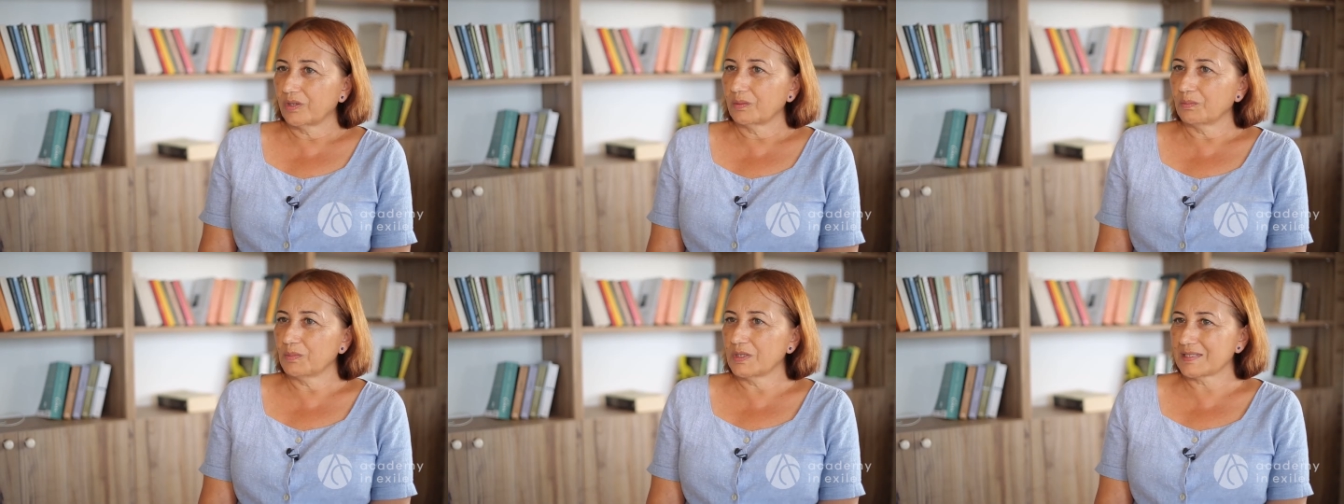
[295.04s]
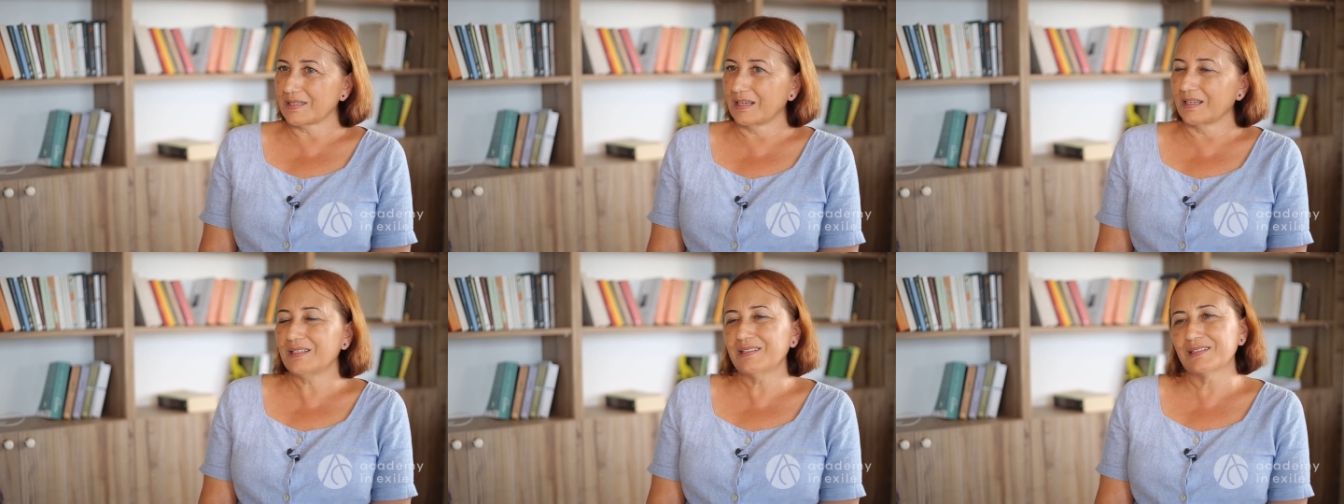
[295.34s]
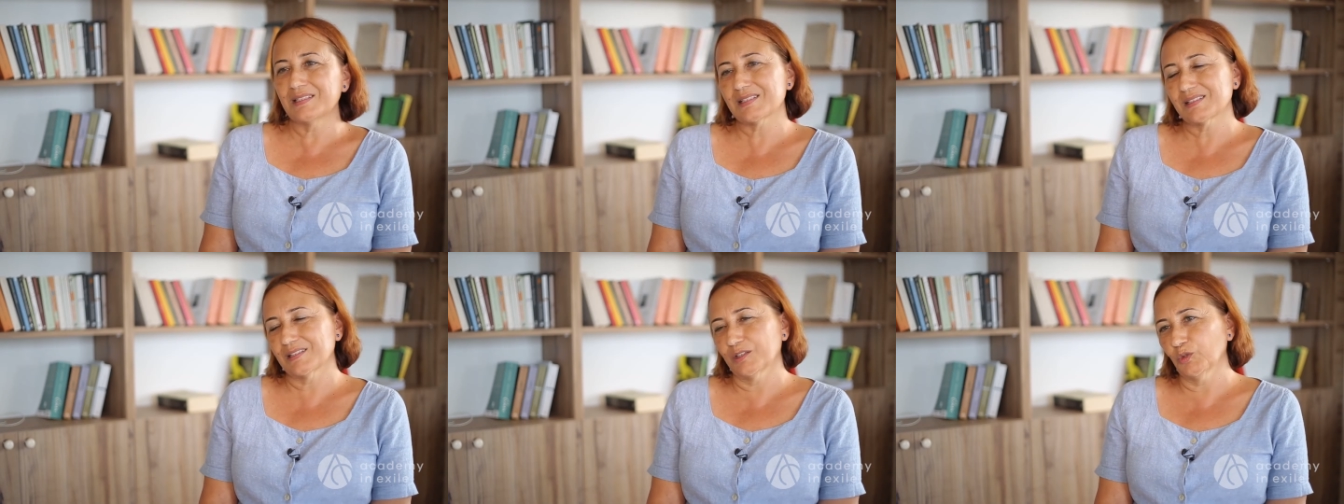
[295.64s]
Mesela
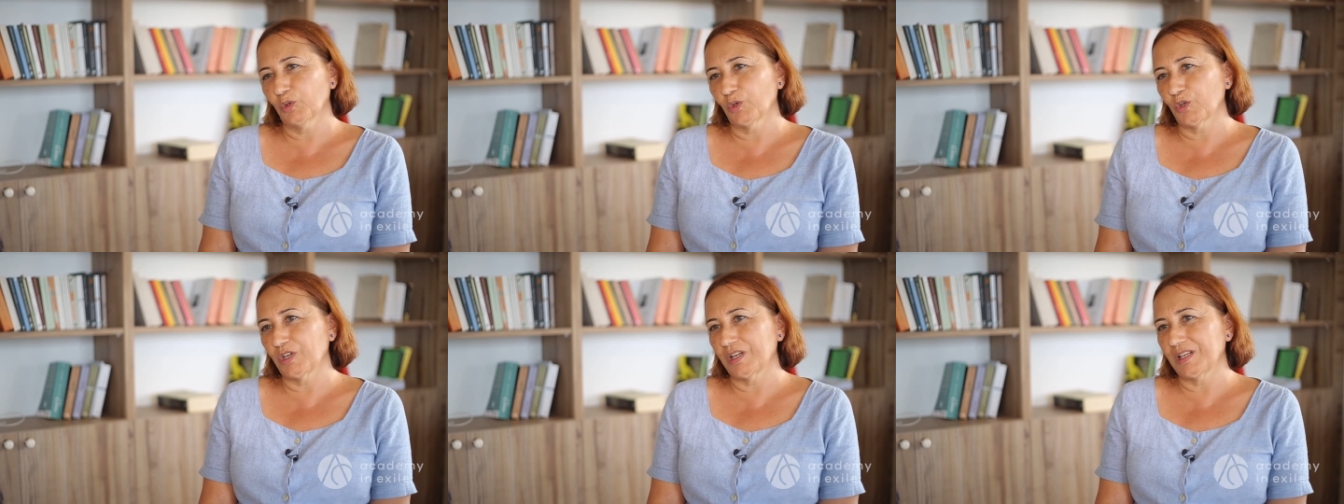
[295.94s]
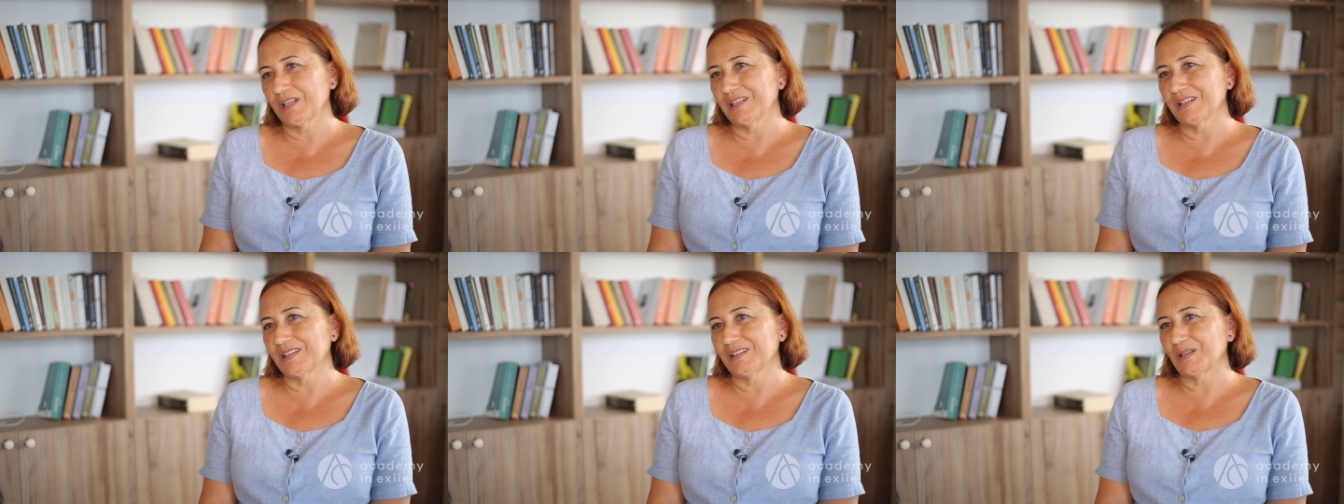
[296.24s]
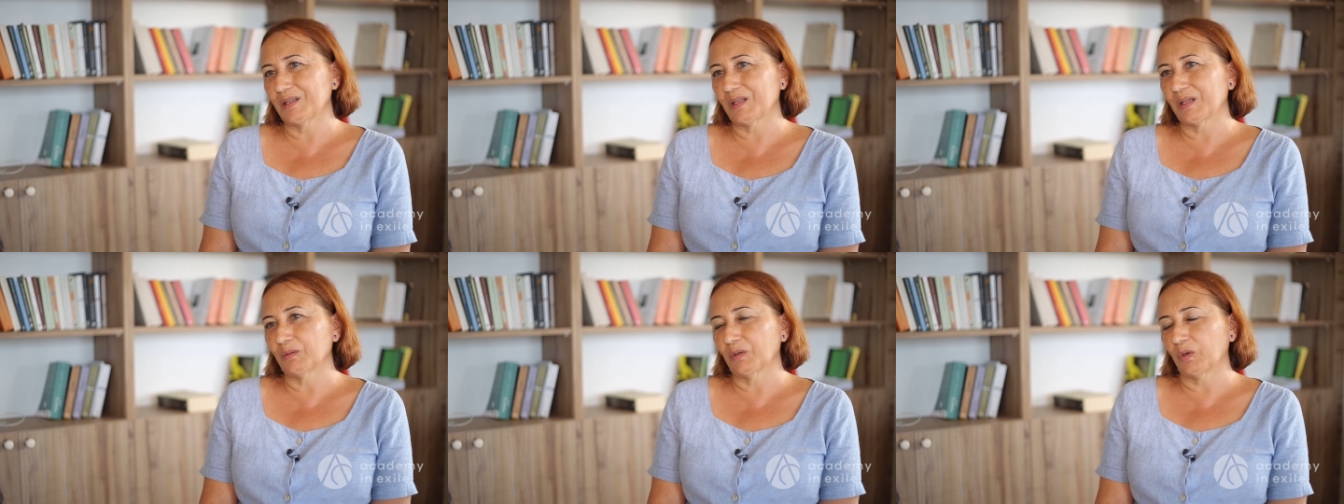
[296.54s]
Hindistan
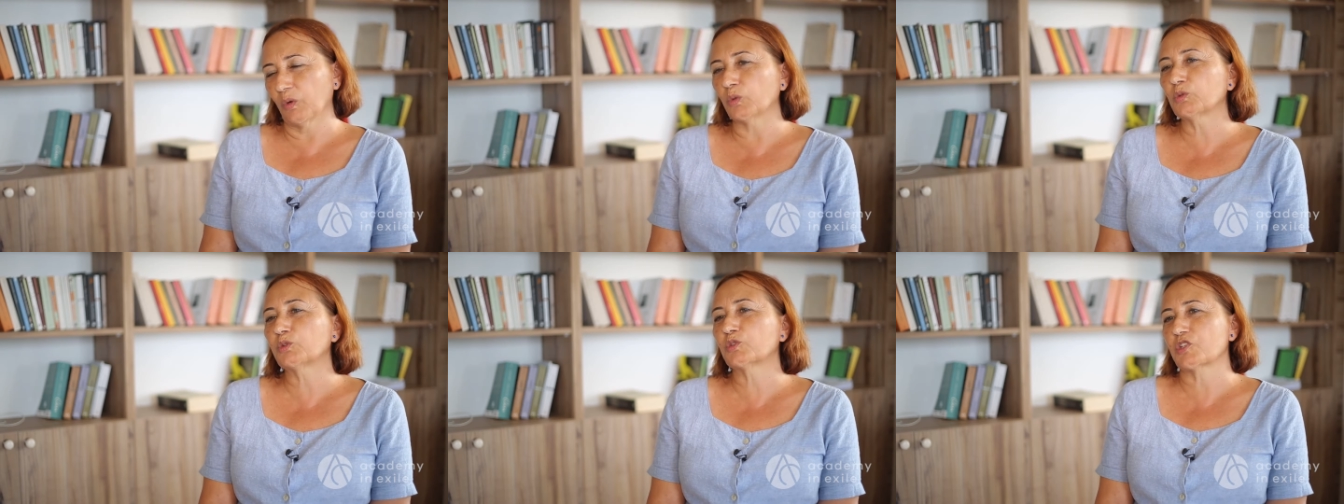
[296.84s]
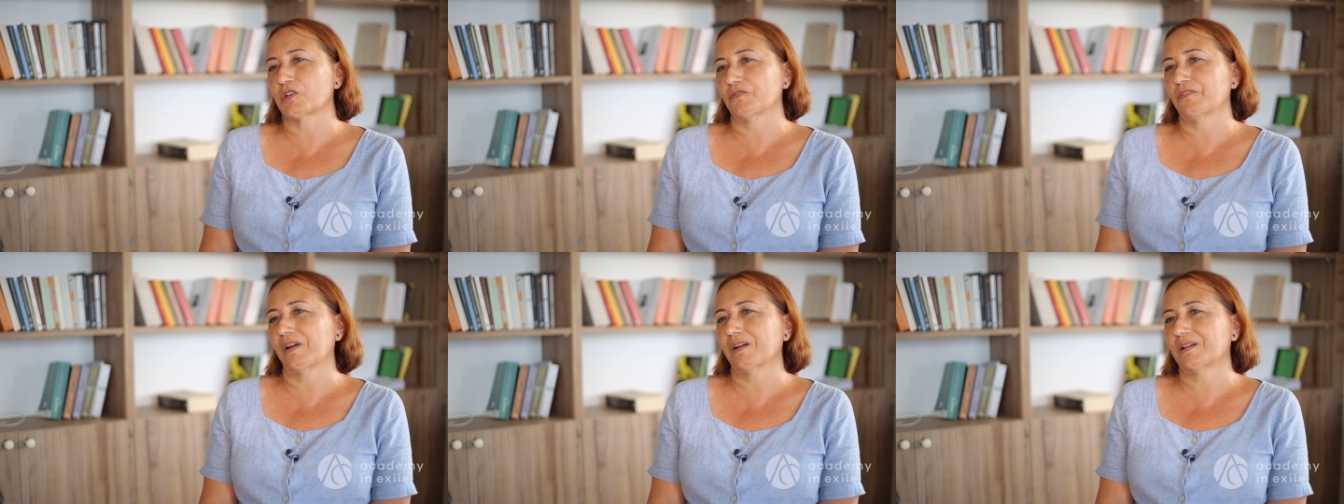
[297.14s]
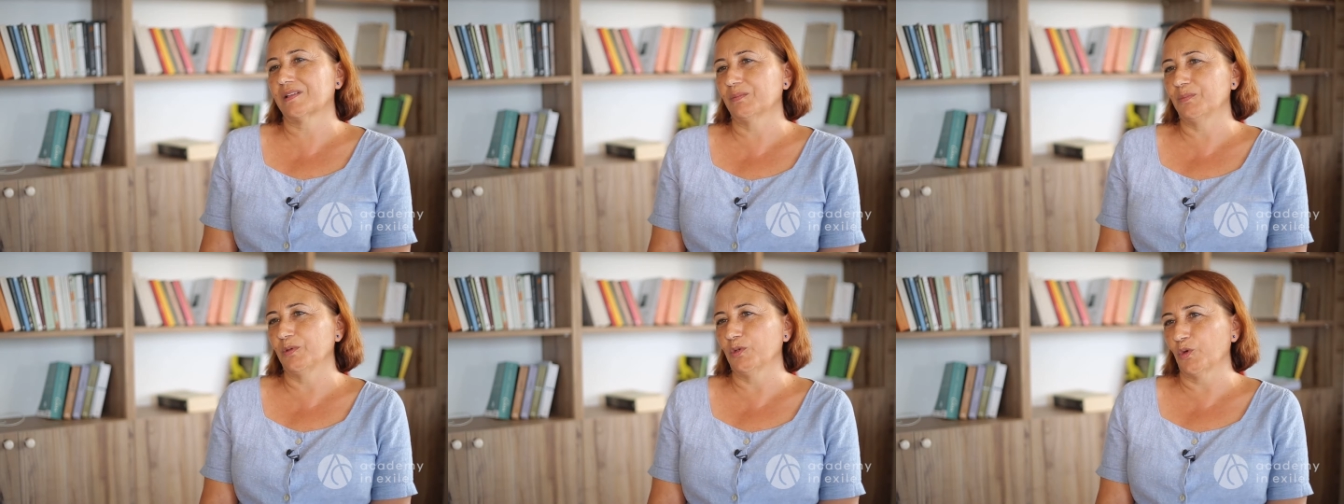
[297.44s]
örneği oldukça
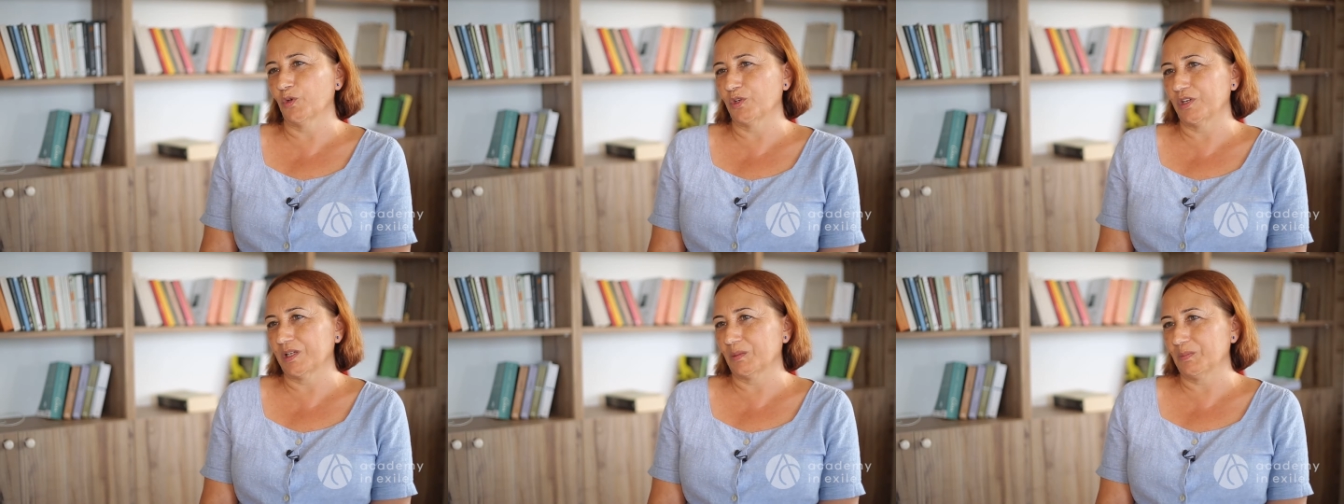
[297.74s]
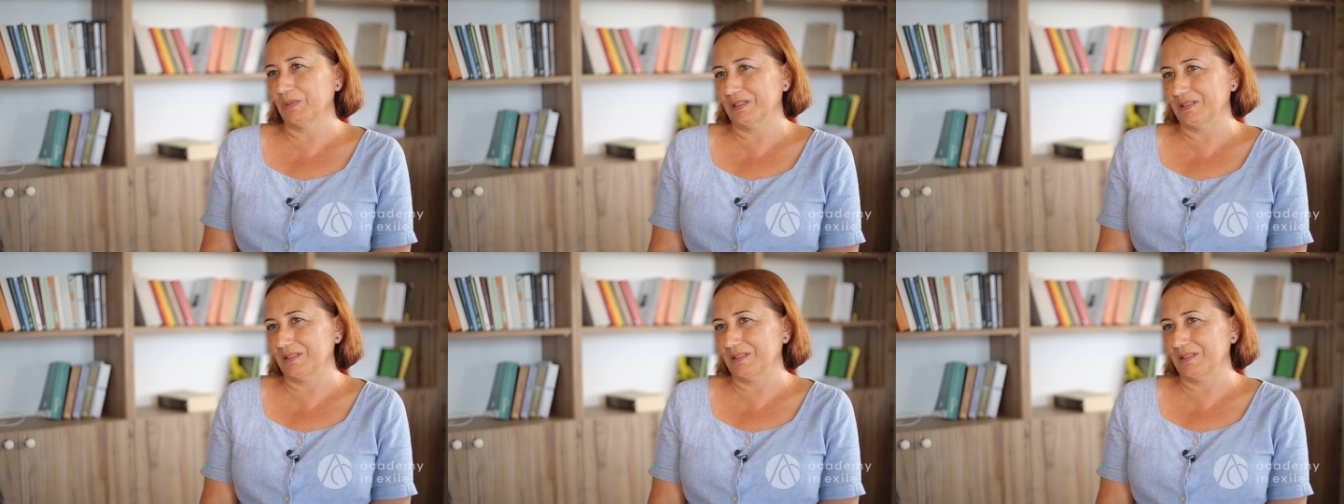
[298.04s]
farklı bir örnek